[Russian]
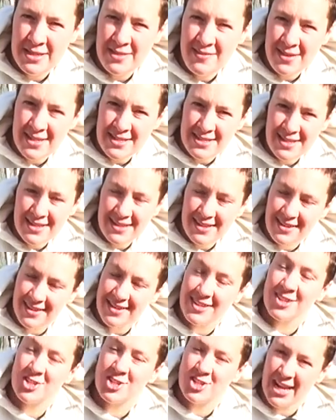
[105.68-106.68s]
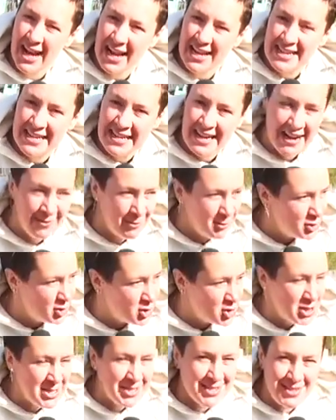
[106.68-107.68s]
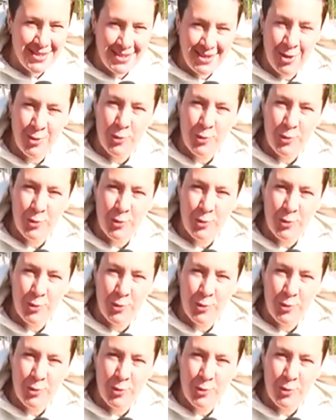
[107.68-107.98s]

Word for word: не видели, жаль. А вот жители